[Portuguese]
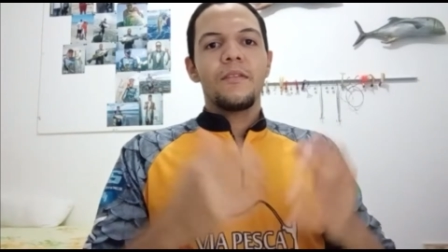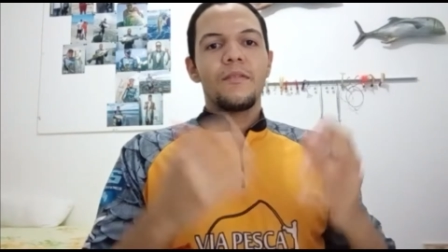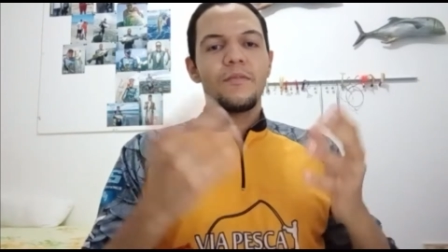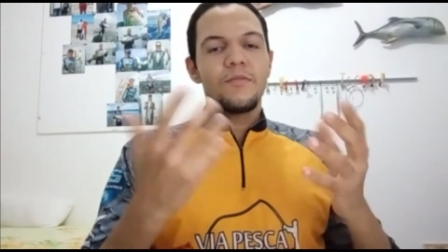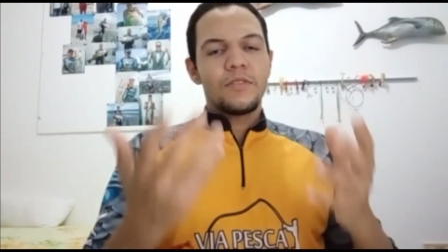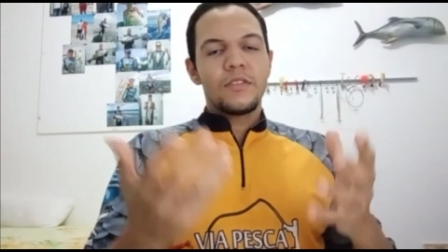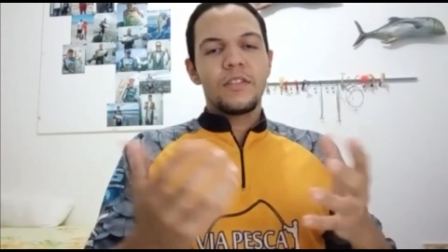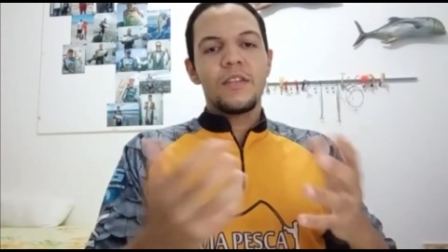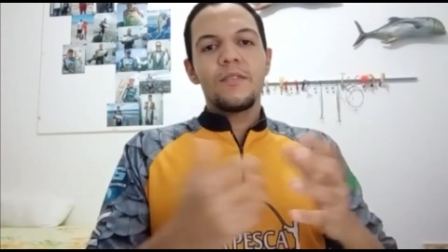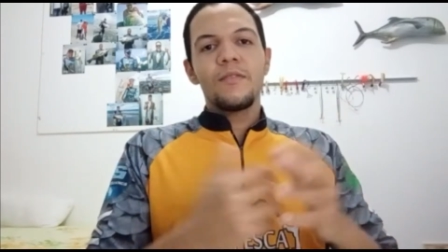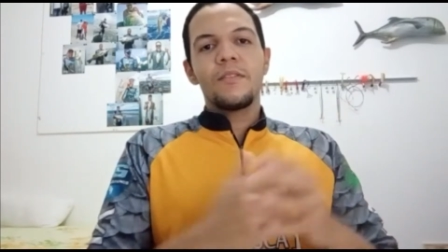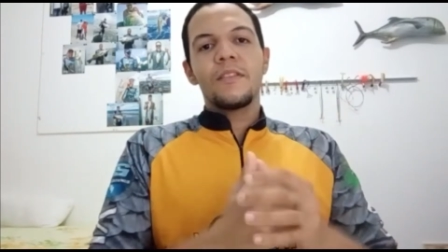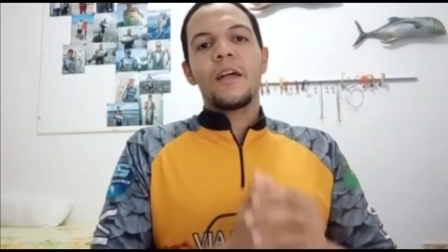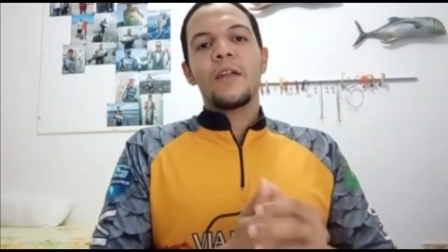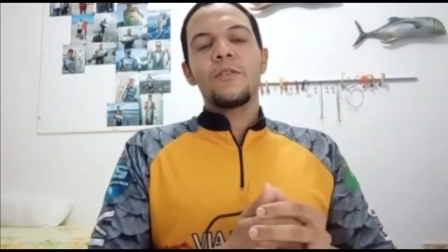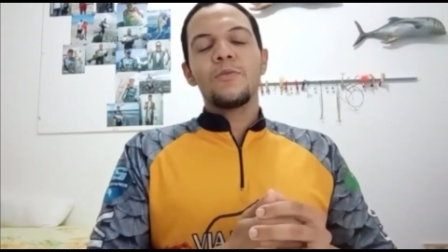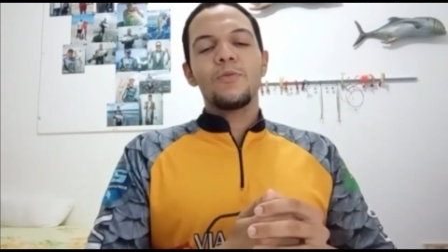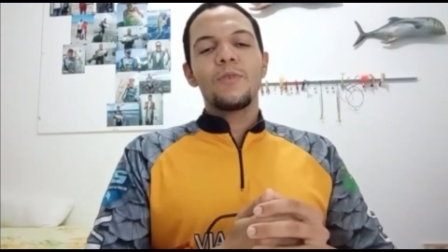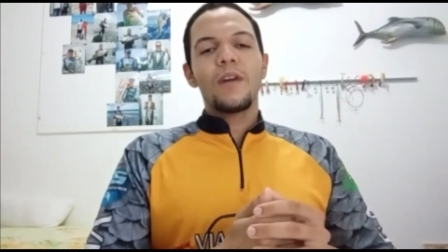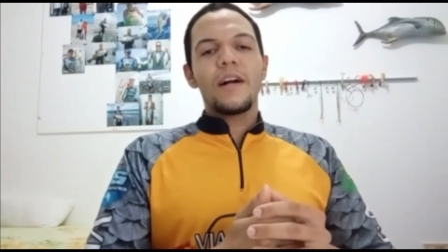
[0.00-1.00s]
você está
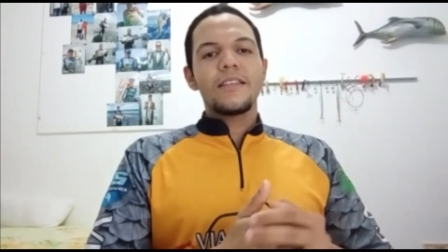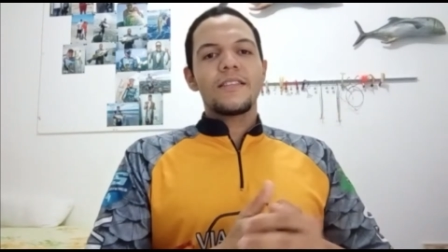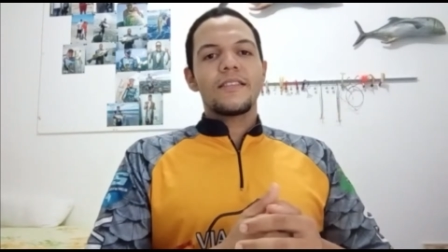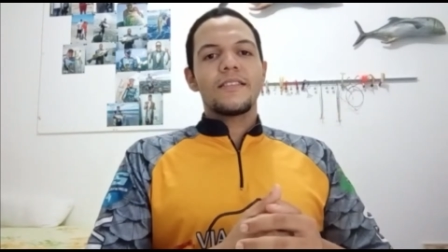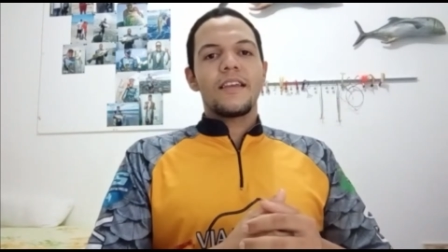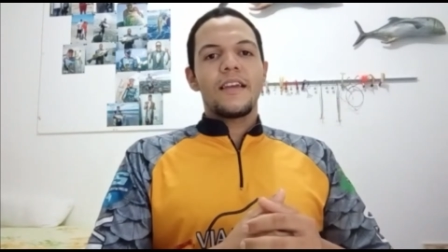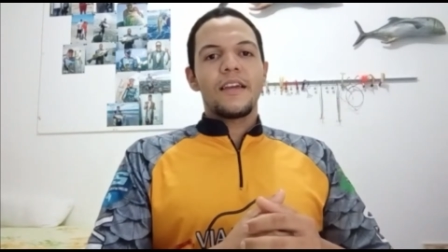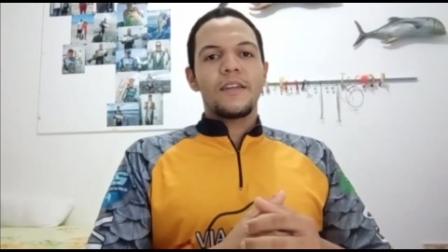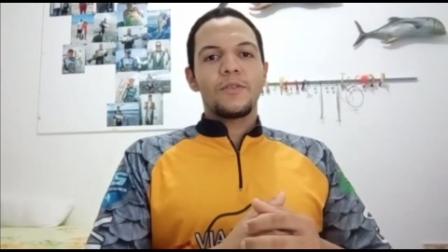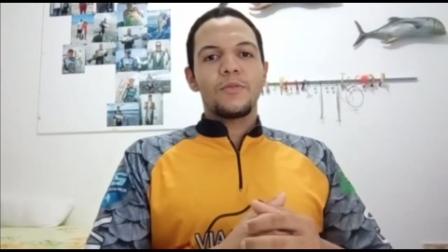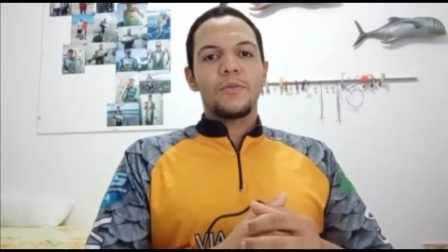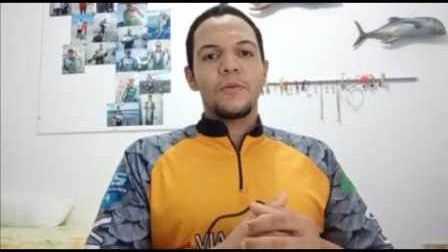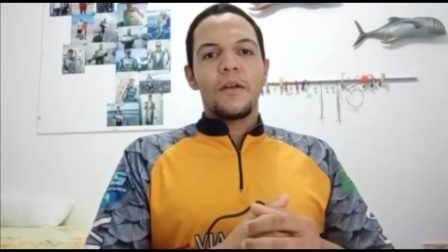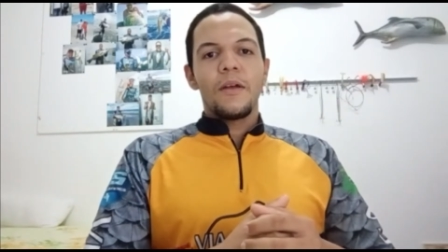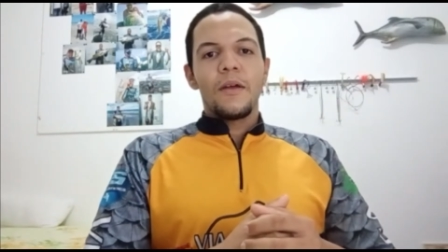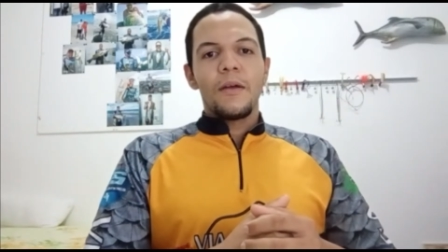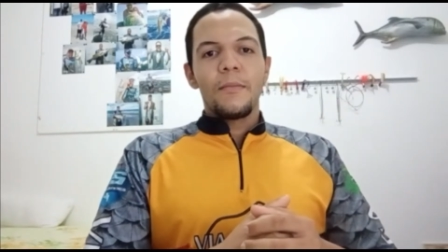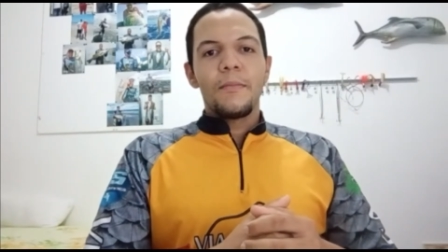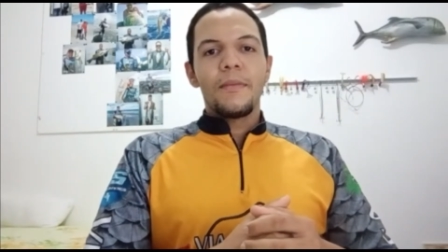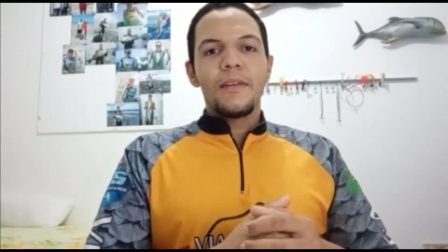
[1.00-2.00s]
no lugar certo,
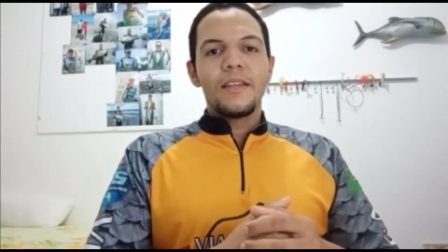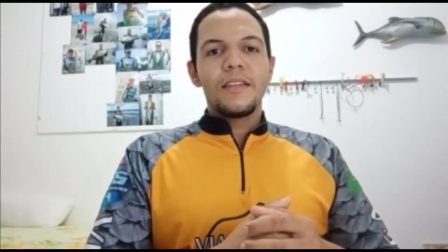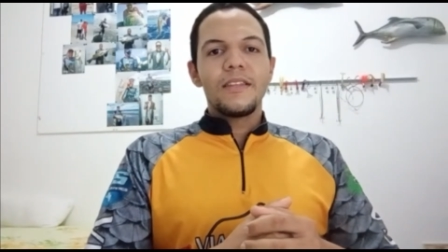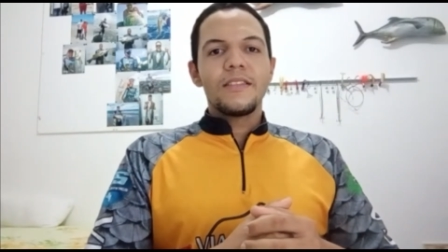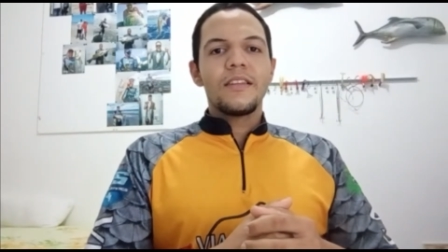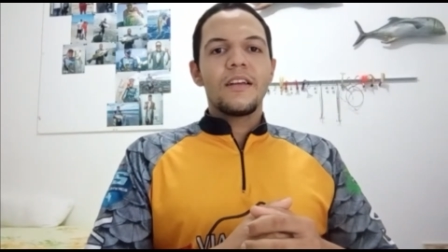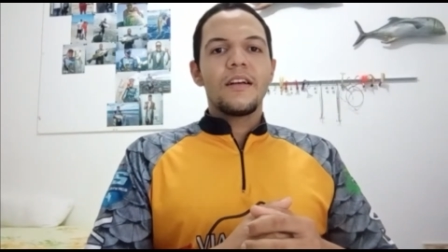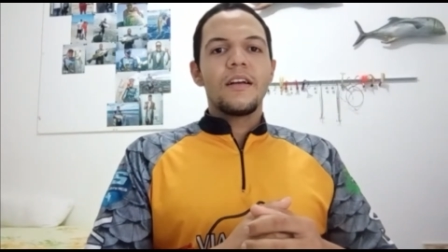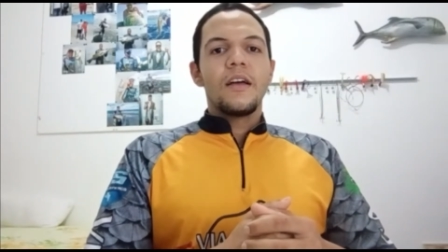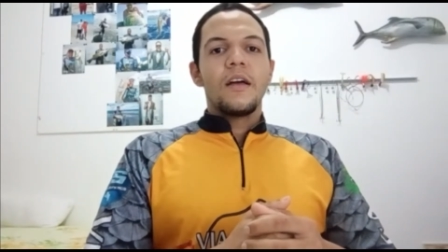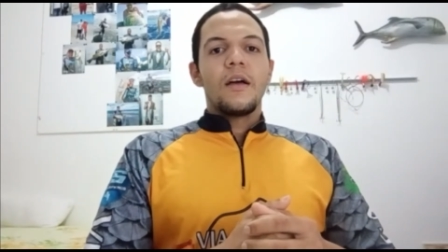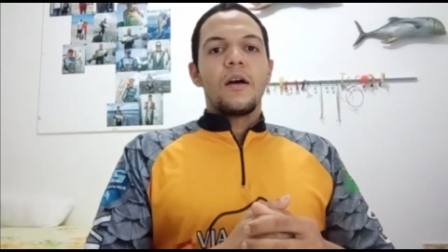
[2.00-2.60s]
beleza?